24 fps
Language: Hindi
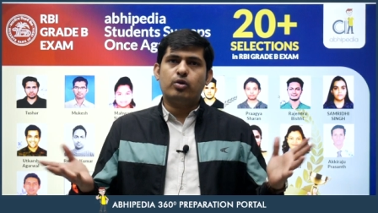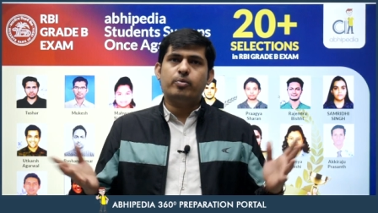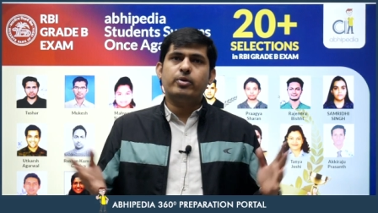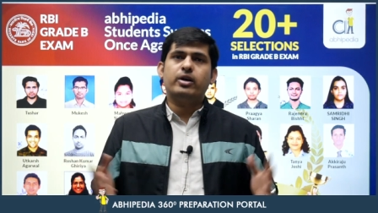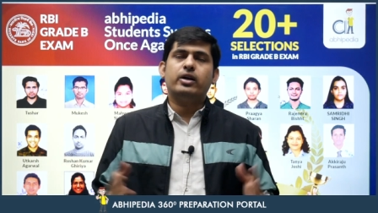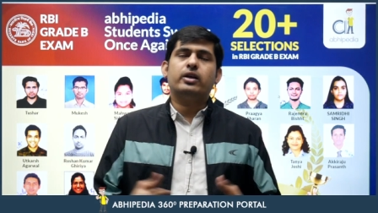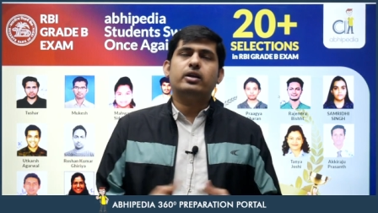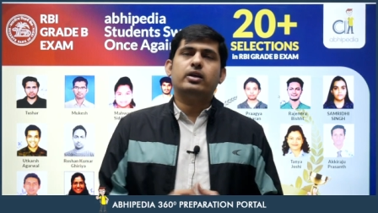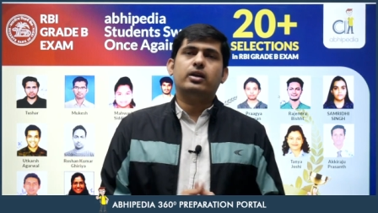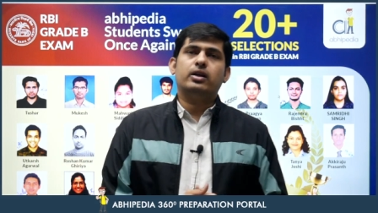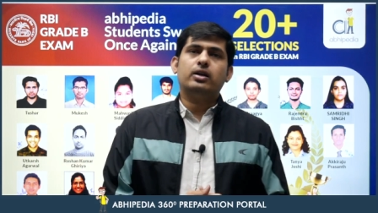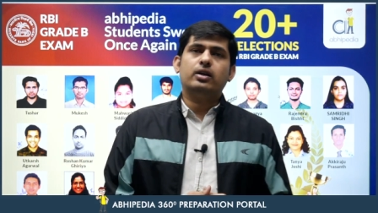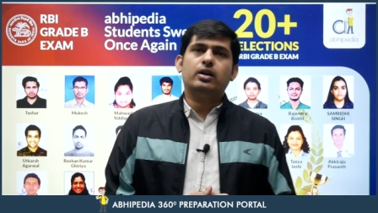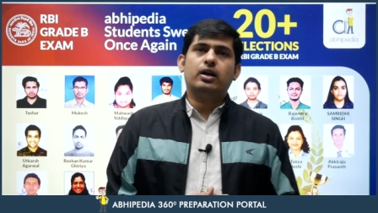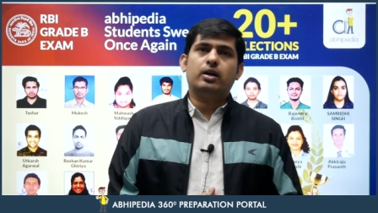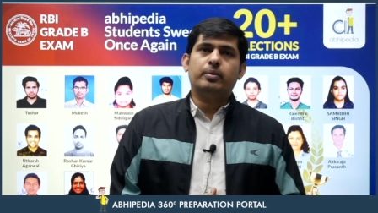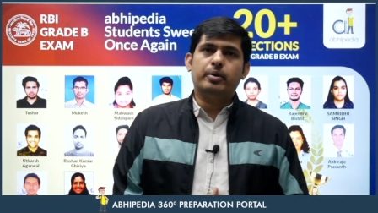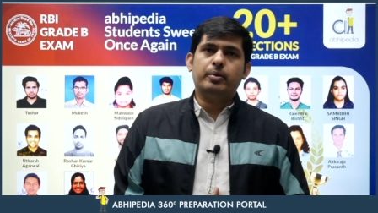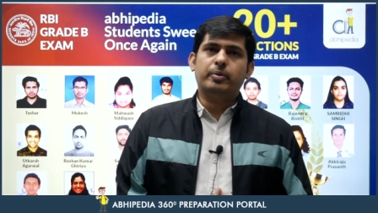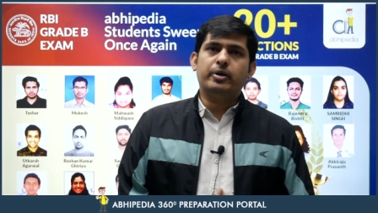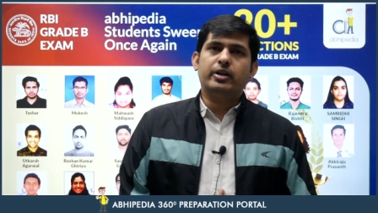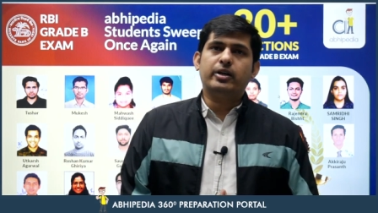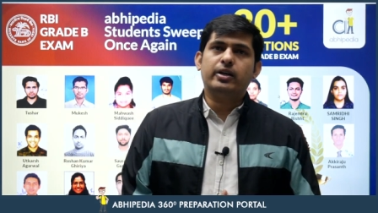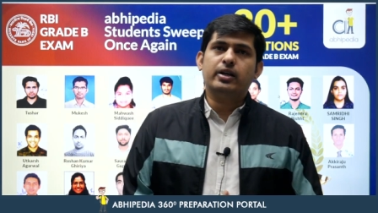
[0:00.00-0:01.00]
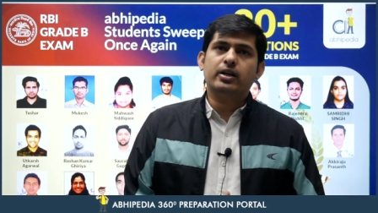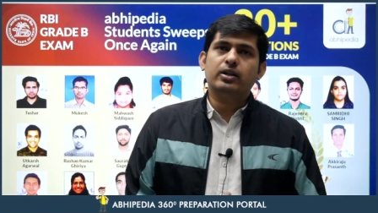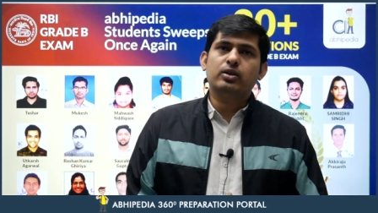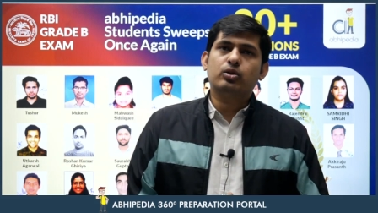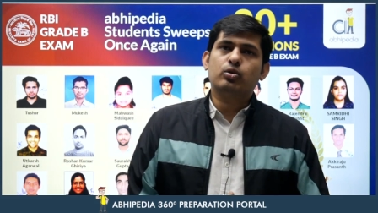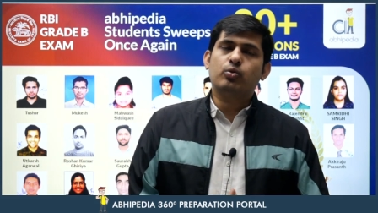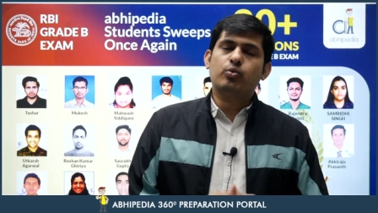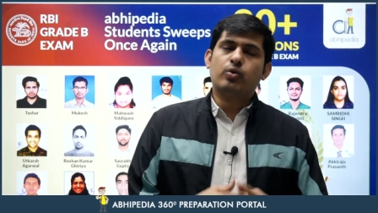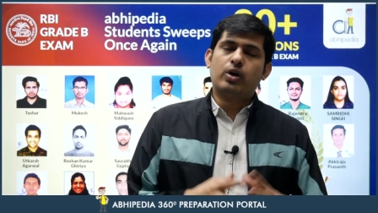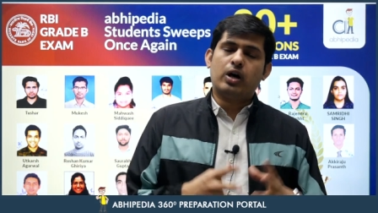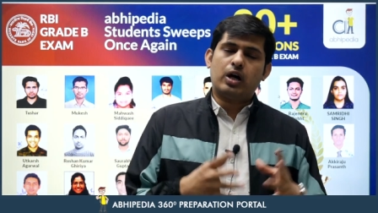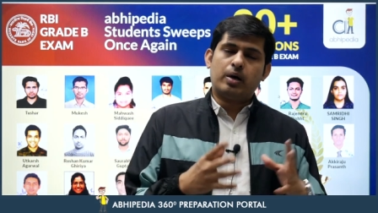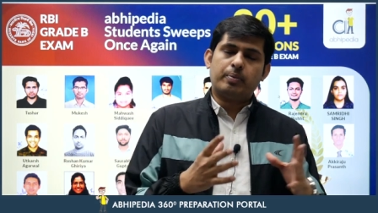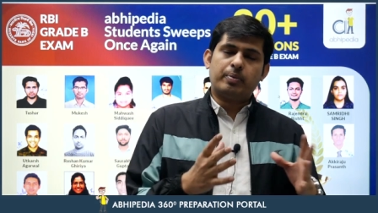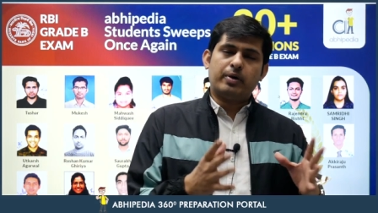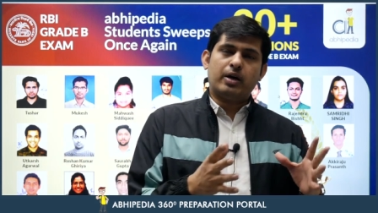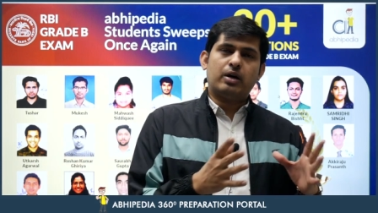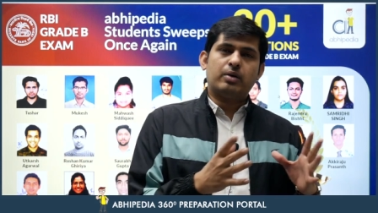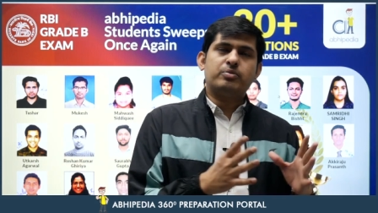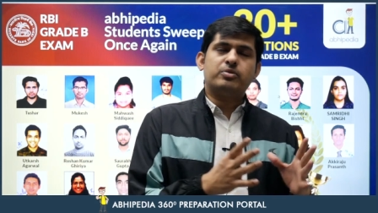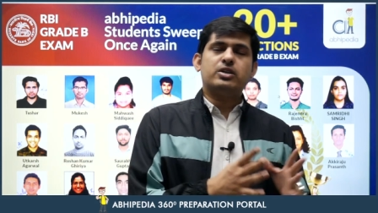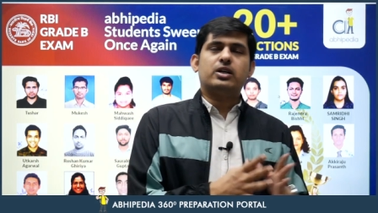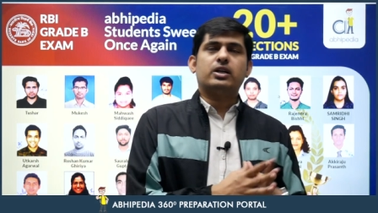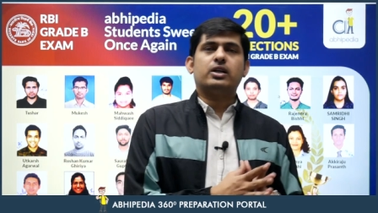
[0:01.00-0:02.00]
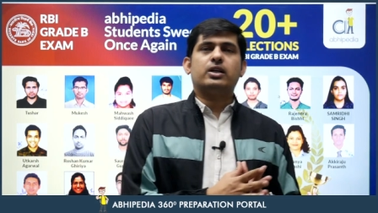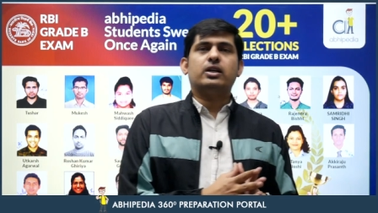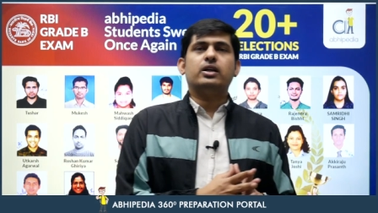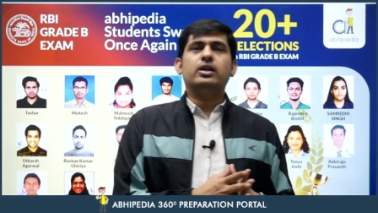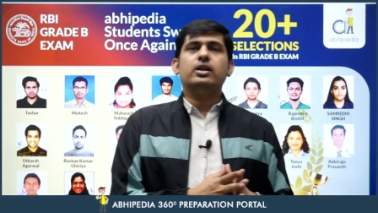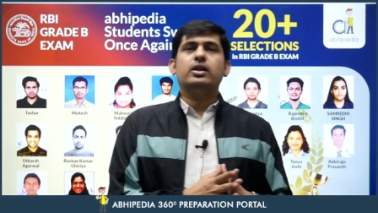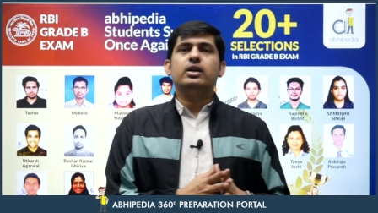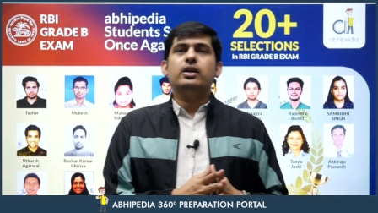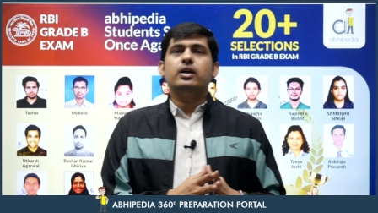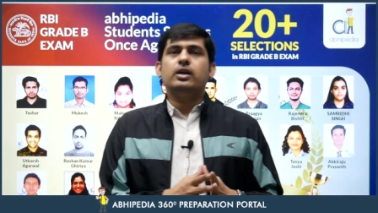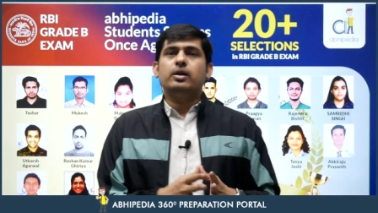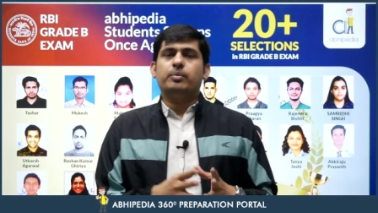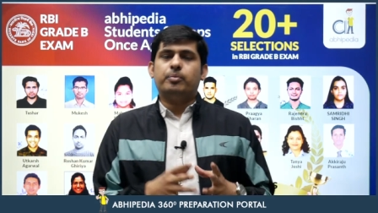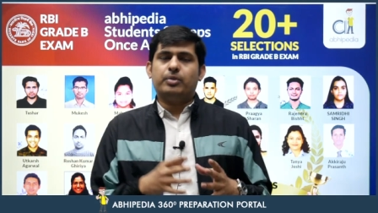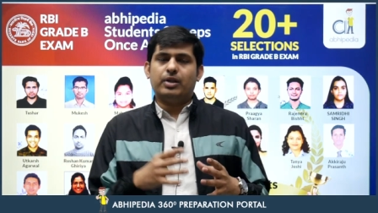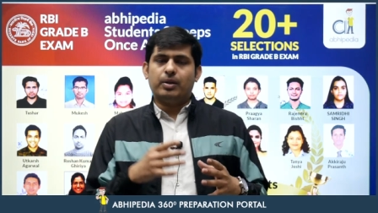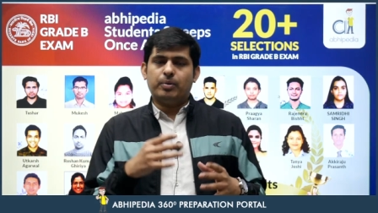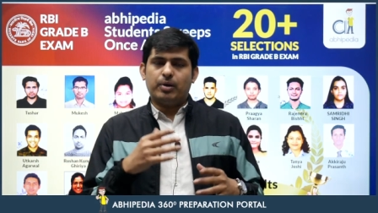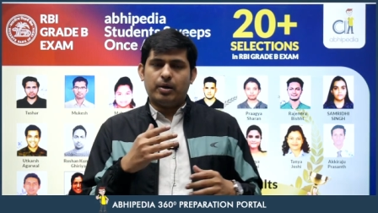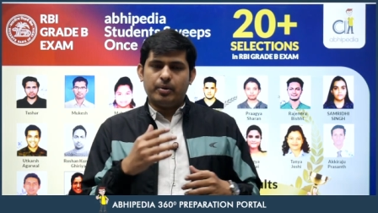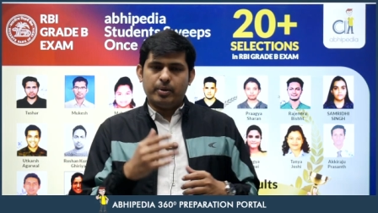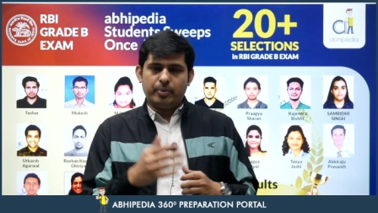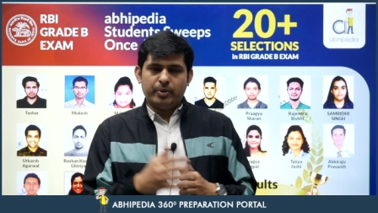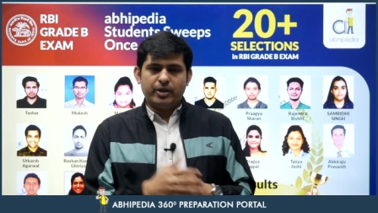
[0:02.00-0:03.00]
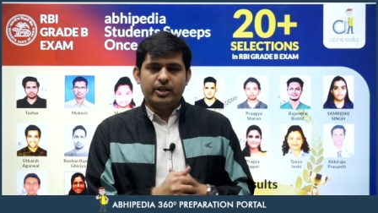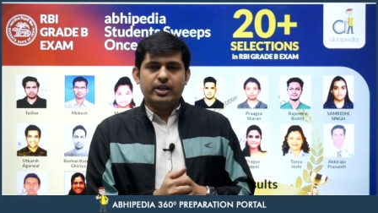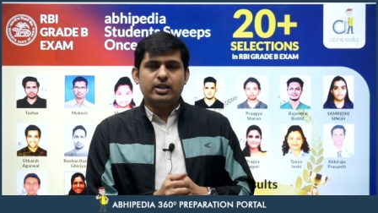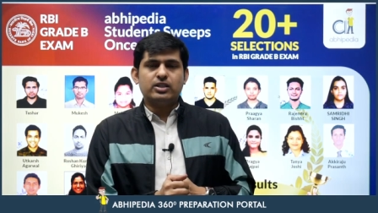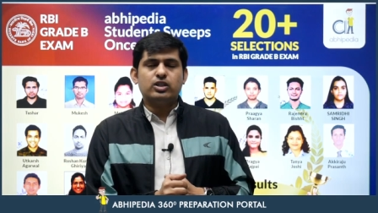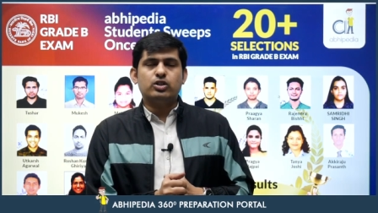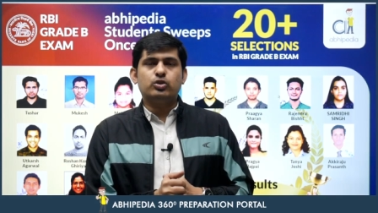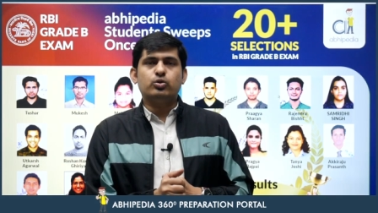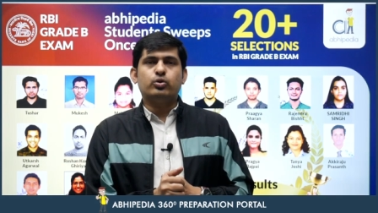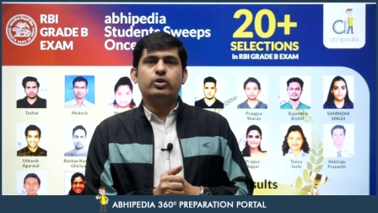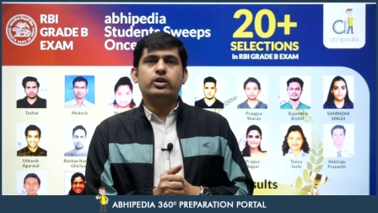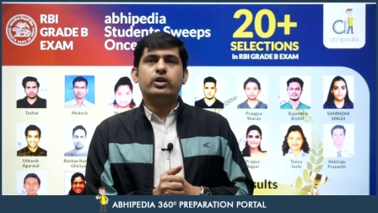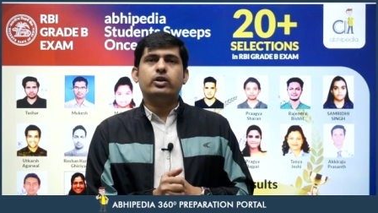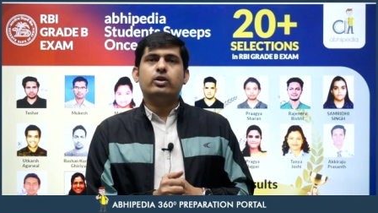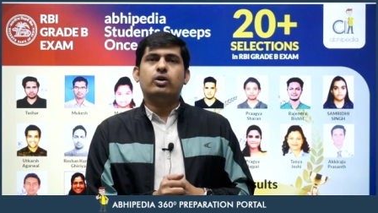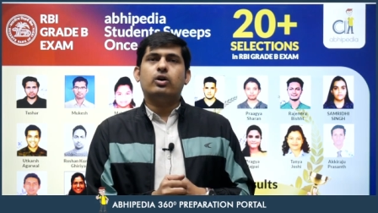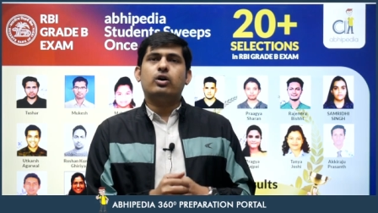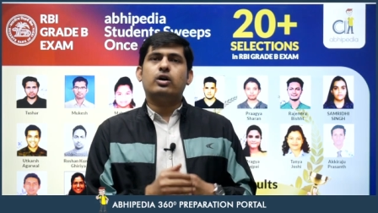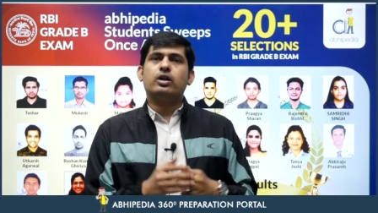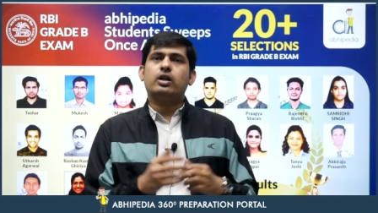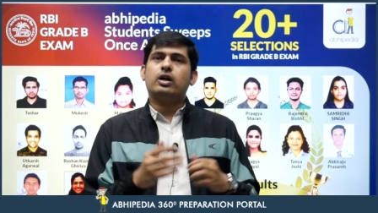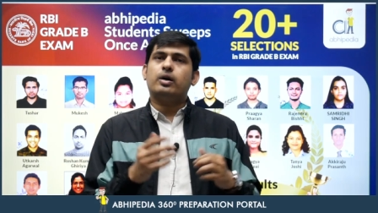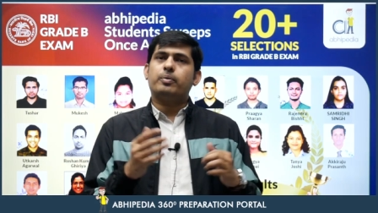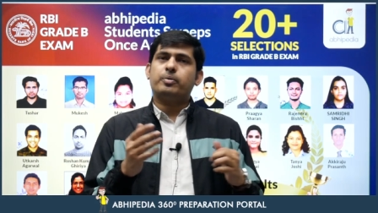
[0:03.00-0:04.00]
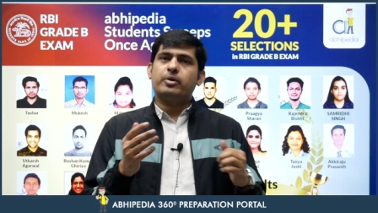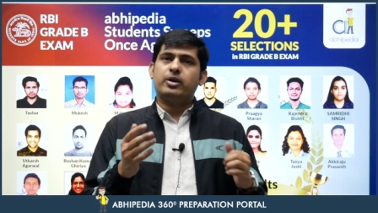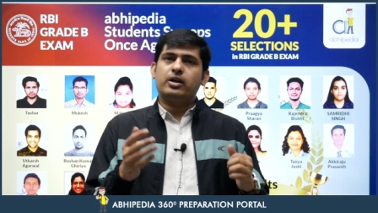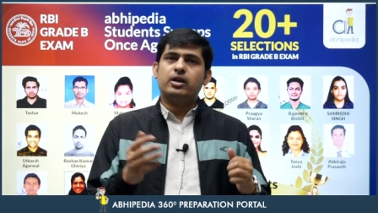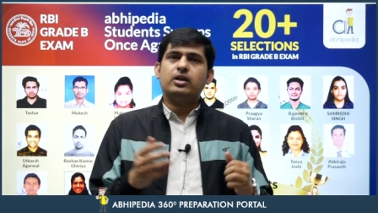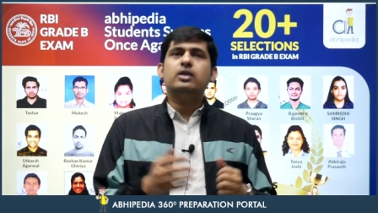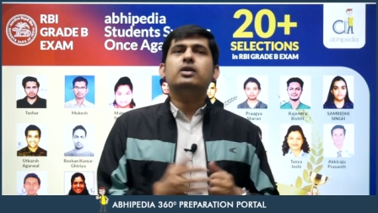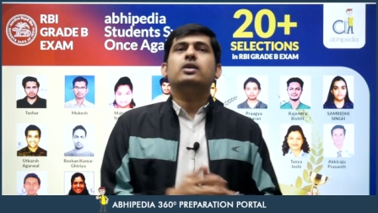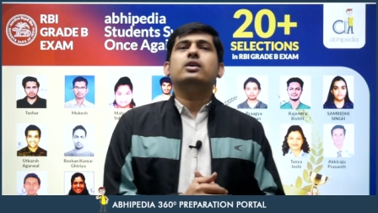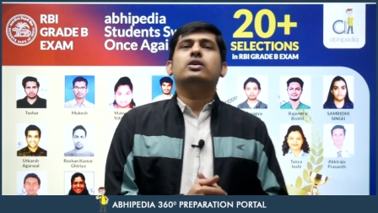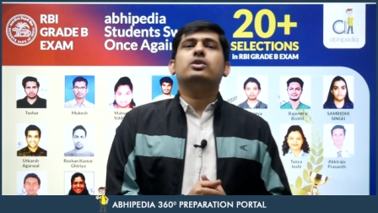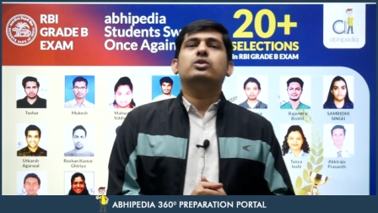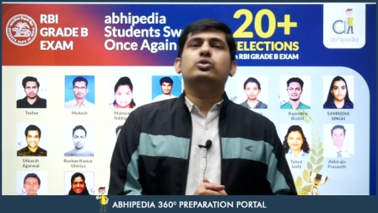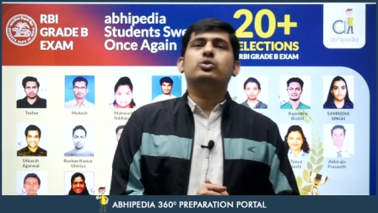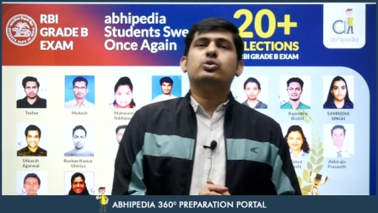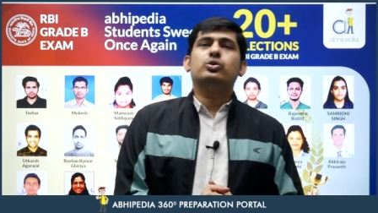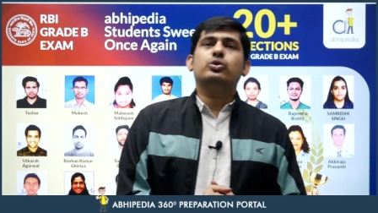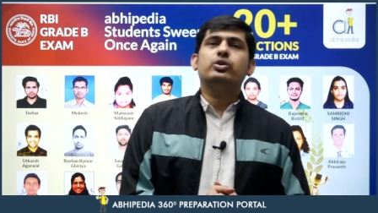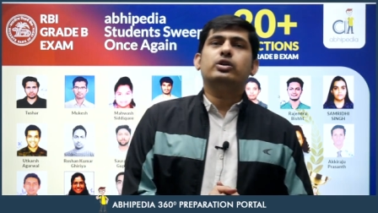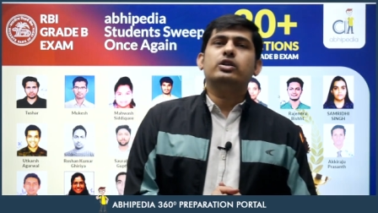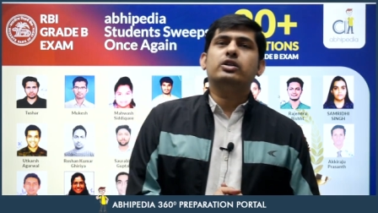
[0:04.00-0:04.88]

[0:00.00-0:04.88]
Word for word: है ये अभिपीडिया तो वहाँ पे आप जाके मतलब अभिपीडिया से जुड़िए और अपना जो